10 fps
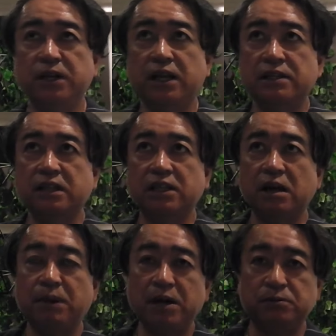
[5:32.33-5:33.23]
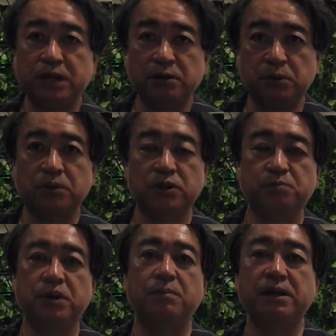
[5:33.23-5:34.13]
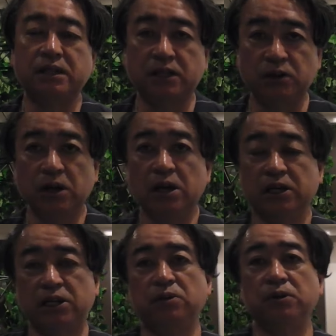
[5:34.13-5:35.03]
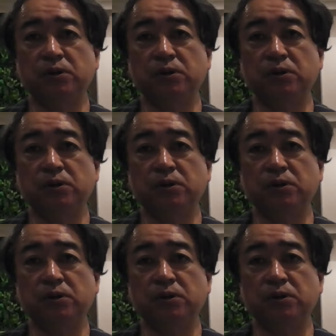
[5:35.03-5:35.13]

きでセンター前のフライを取るというプレーもあったんだけど昨日、